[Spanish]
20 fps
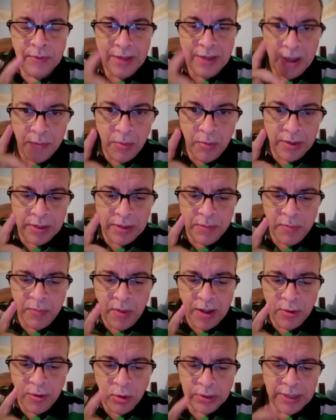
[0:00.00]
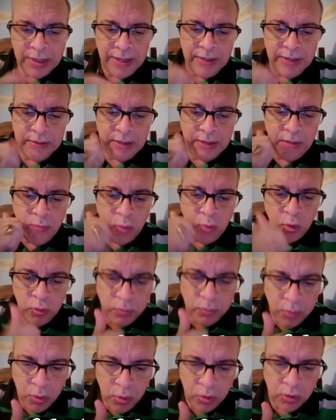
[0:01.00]
Ambos equipos anotan entre el
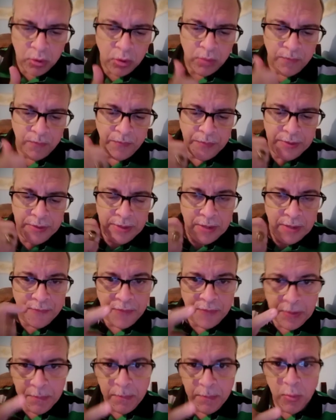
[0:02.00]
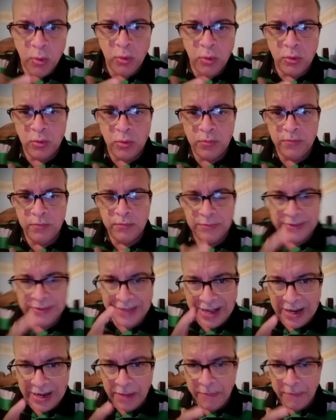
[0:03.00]
Wolfsburgo y el Friburgo
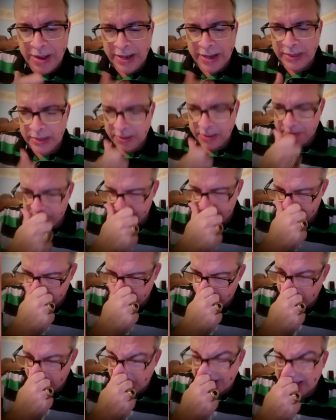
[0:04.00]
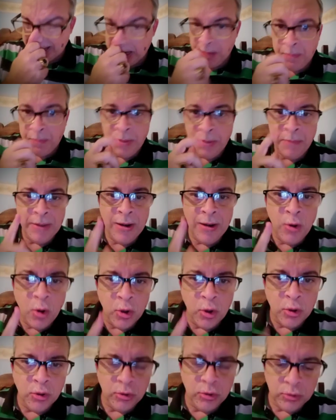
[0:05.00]
de Alemania. Este es el primer
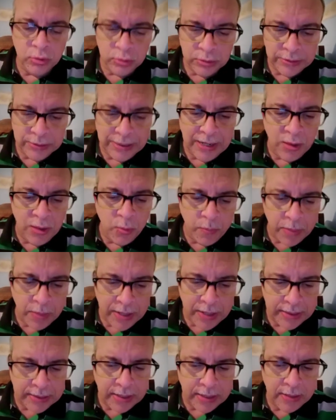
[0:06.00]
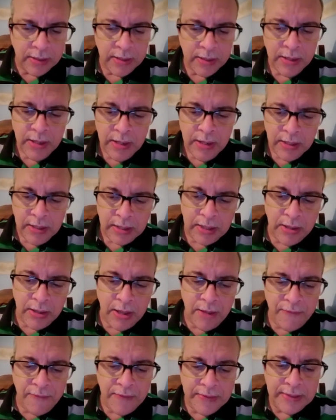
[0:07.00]
logro de la dupleta que va
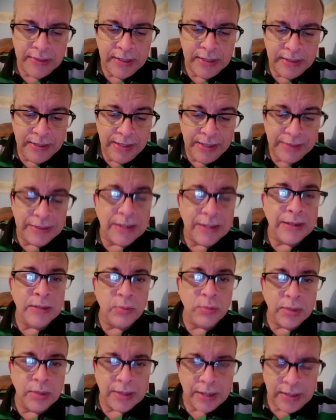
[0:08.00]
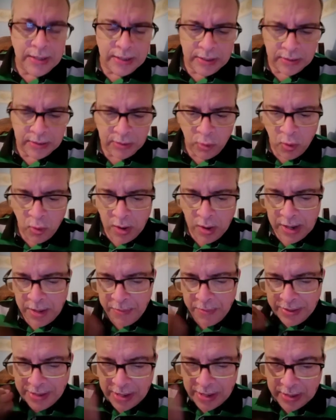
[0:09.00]
a defender este reto escalera que ojalá
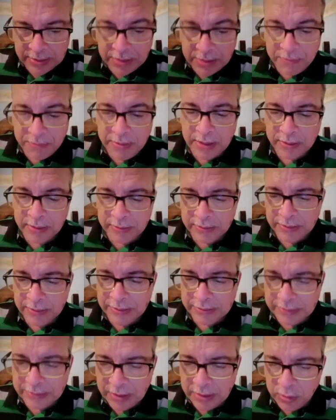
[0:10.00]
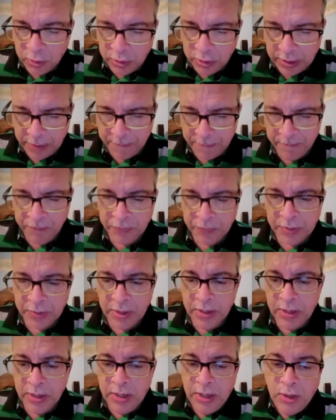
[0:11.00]
mañana también se nos dé.
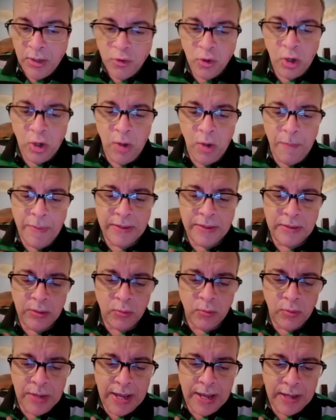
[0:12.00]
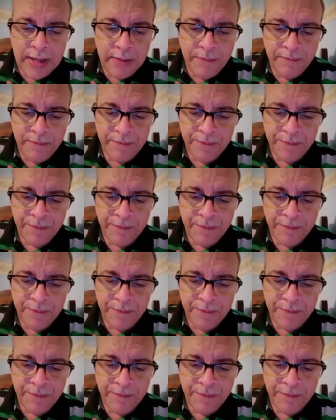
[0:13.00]
Yo en lo particular